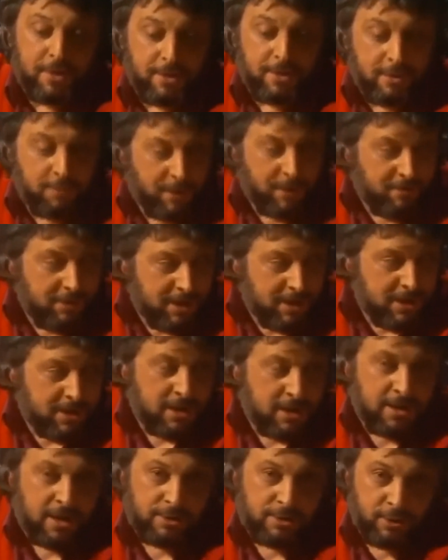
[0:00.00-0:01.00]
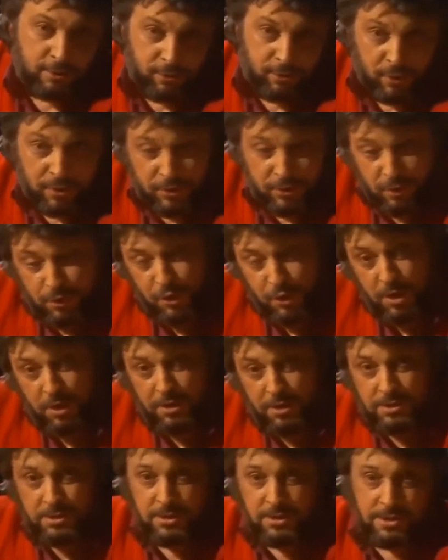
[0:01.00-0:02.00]
направления, как актер Троицкий. Он
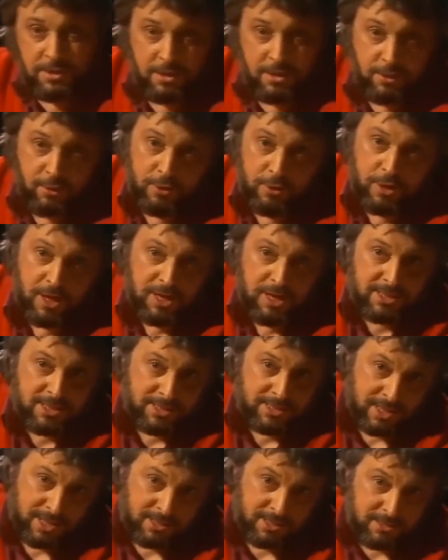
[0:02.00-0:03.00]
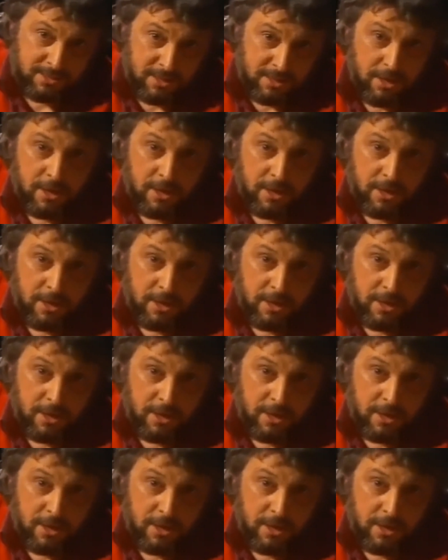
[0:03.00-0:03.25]
человек изысканный, он эстет.